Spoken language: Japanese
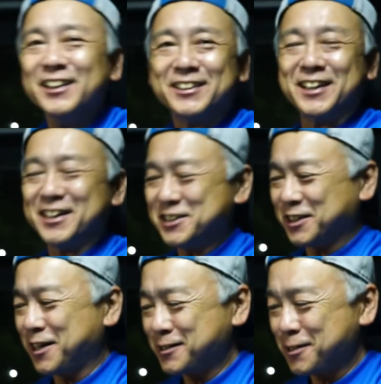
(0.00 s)
や。な
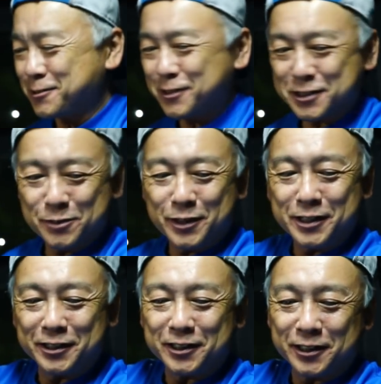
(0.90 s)
ぜ画角が
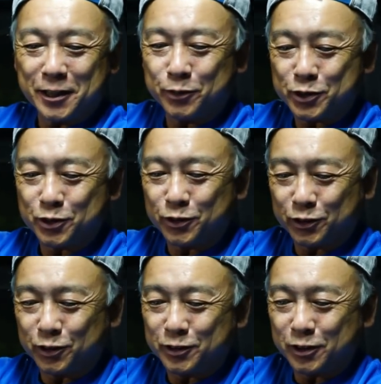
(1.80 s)
狭いんでね、もうちょっ
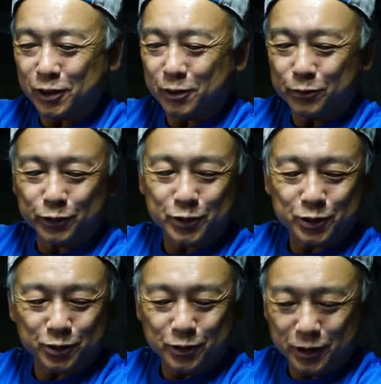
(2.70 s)
と揺れるたらもの
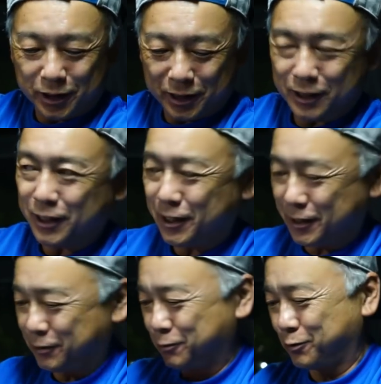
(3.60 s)
すごい、えー、
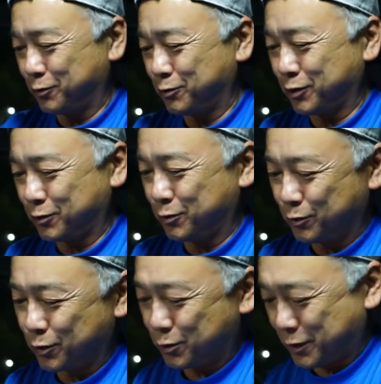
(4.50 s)
範囲を
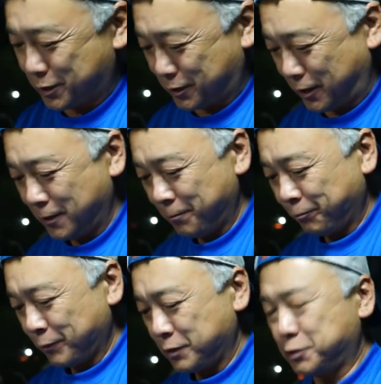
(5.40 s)
動きますが、
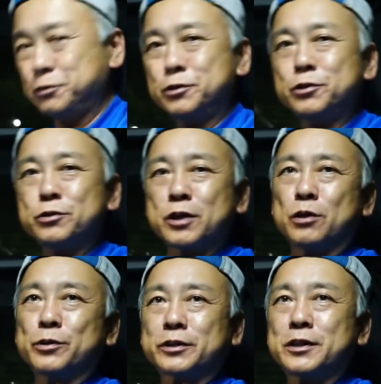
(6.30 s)
重量が
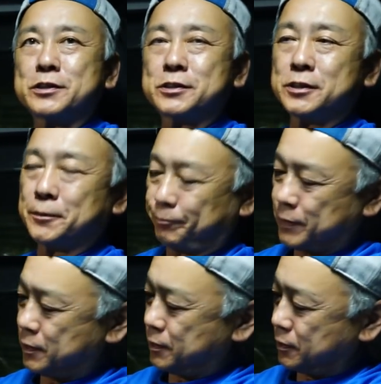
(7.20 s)
重たいし、
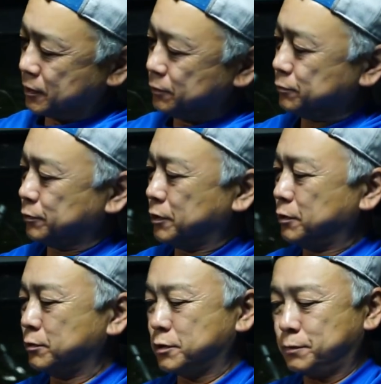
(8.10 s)
ね、キヤノンの
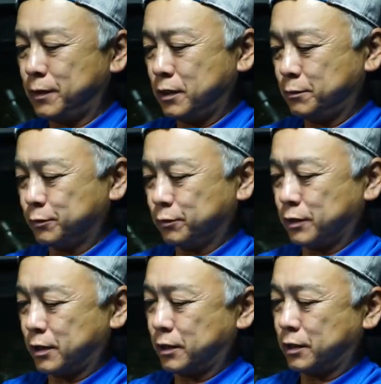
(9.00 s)
EOS5
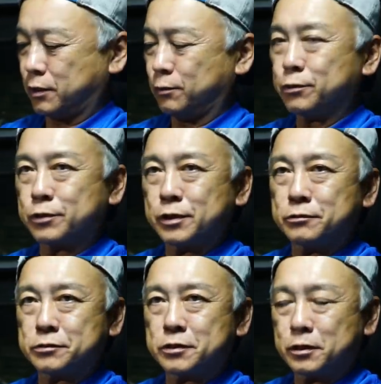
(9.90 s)
ね、え
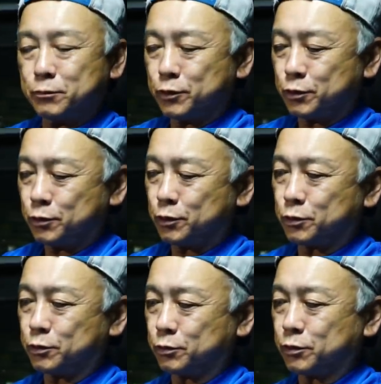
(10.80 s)
ホールディング性も良い
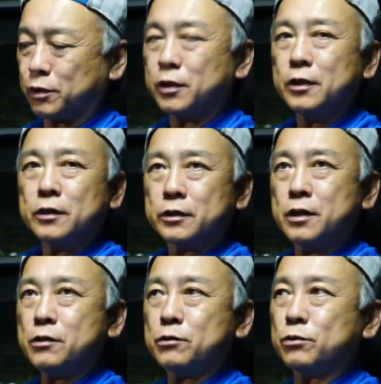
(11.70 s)
ということで、
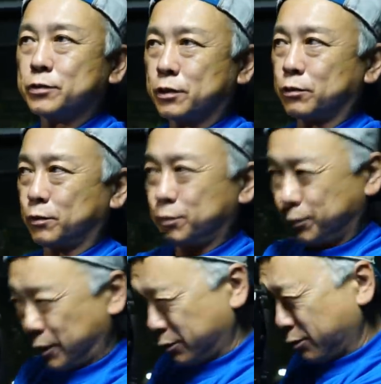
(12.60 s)
結構ね、これ、
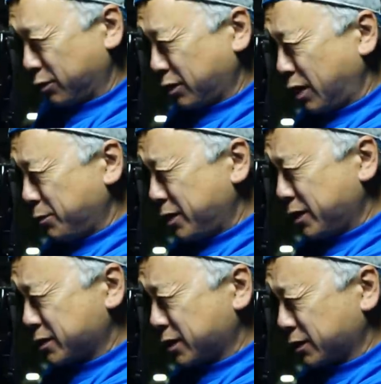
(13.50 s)
あの、構え
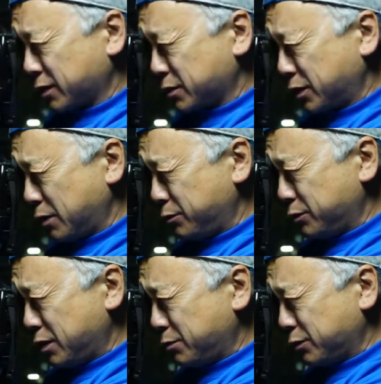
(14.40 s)
やすかったです。手
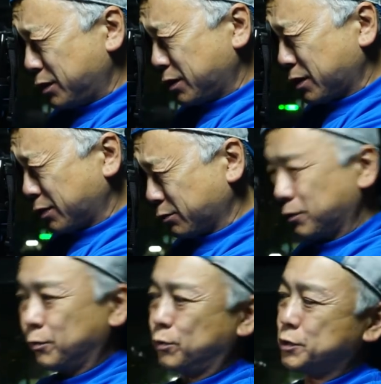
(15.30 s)
ぶれもね、あ
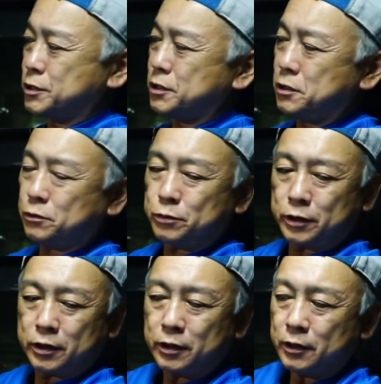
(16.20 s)
の、起こしに
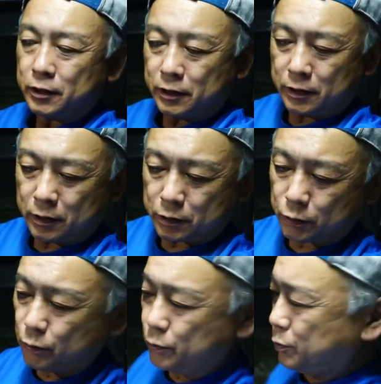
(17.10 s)
くい、えー、
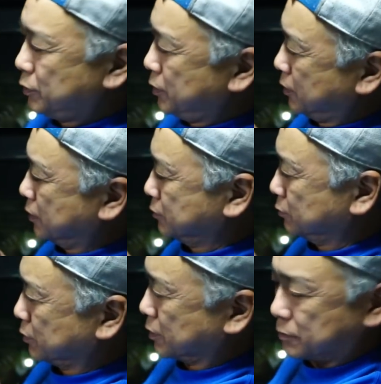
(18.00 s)
ちょうどいい感じ
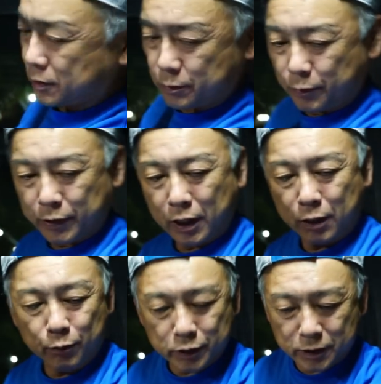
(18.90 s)
のレンズなんです。まあ、ま
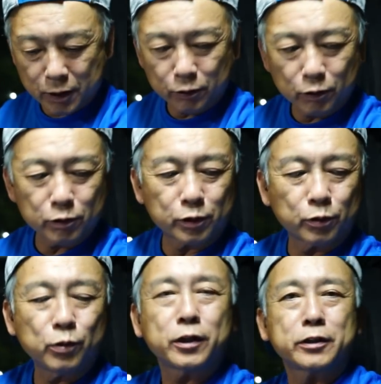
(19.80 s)
手持ちで撮るのは
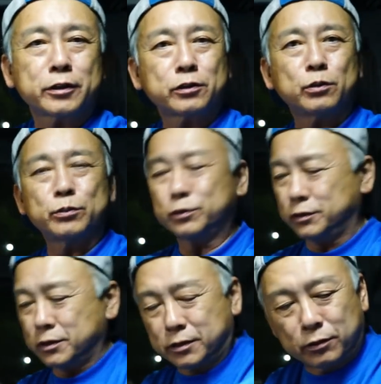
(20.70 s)
どうかなって思う
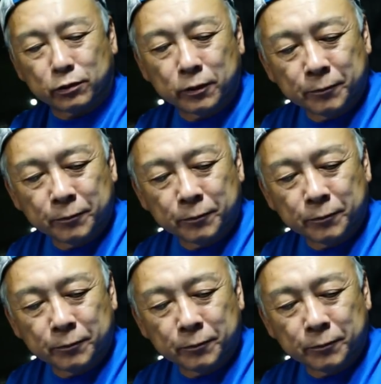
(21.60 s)
んですけど、